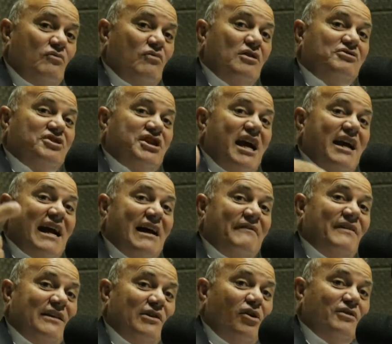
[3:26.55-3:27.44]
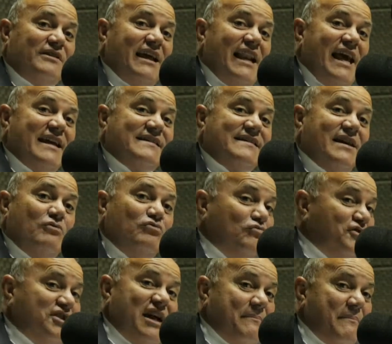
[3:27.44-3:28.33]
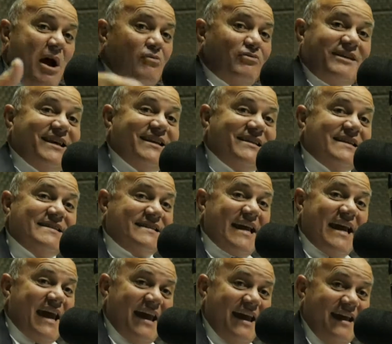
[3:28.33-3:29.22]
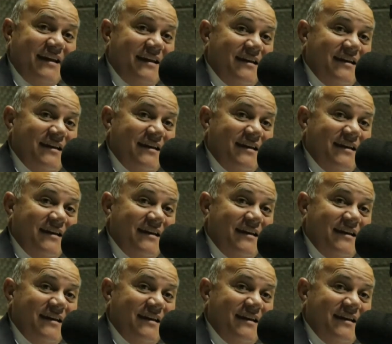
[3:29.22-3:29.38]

Quando chegava na outra eleição, não tinha mais o que dizer.